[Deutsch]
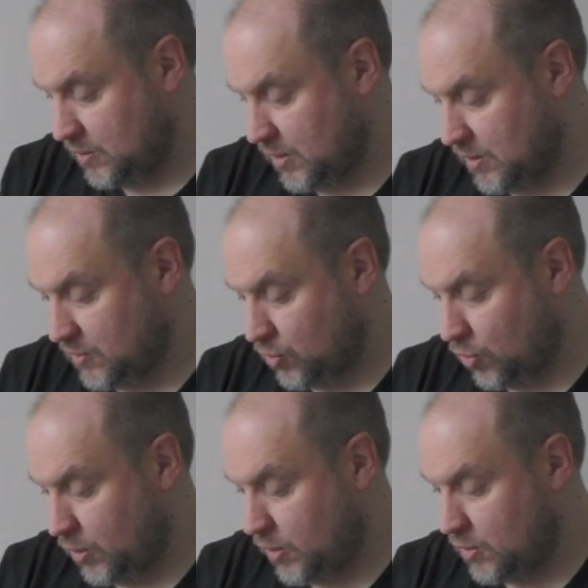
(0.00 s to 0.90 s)
hier sind
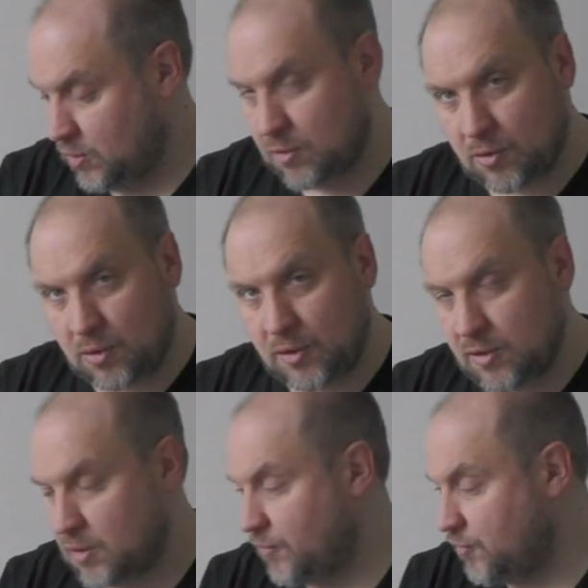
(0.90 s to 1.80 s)
Rollen,
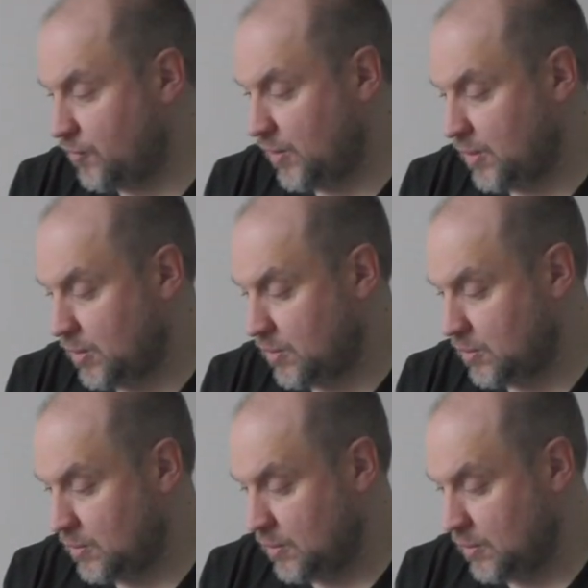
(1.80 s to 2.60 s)
Rollen, da fährt er mit.